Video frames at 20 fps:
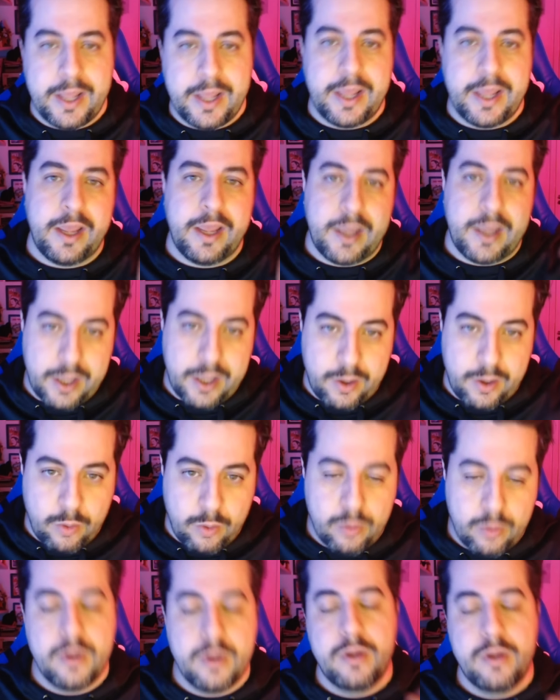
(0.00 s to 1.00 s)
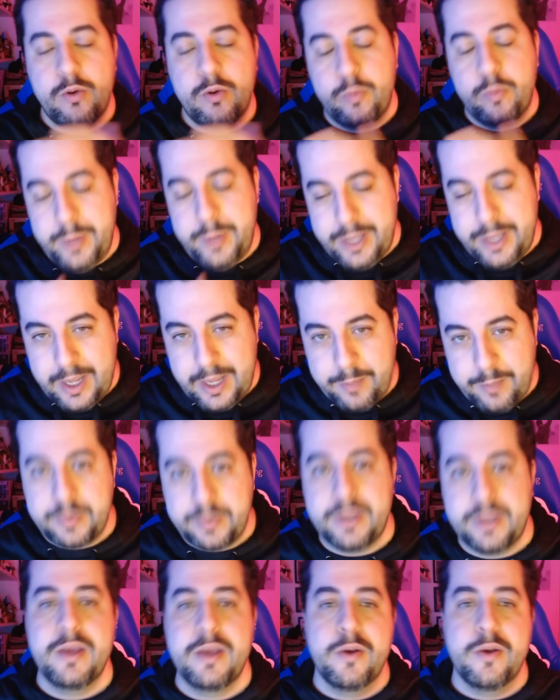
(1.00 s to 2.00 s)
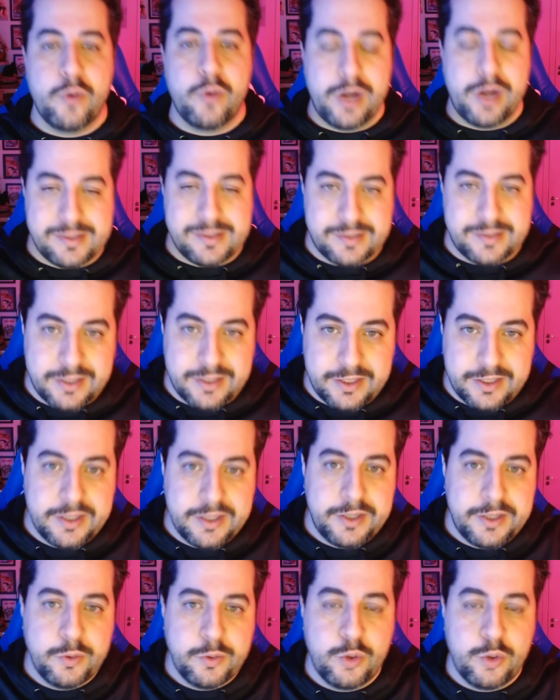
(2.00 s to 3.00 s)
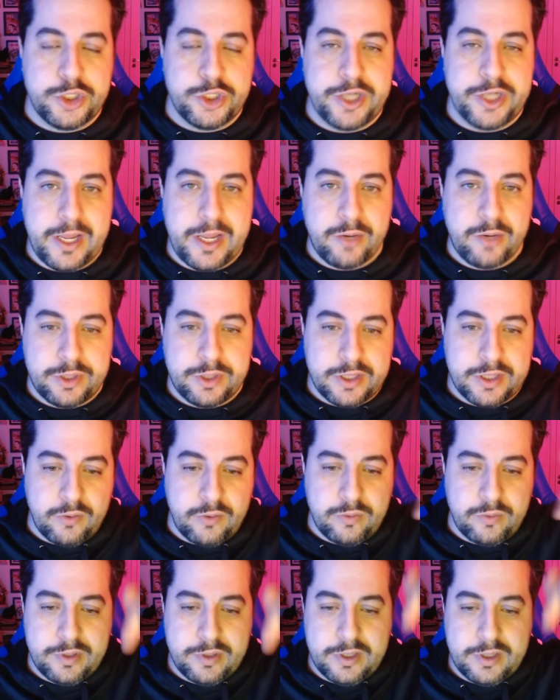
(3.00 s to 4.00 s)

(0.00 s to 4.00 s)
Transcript: É eu, o Pepe, o Castan e o Rogério, então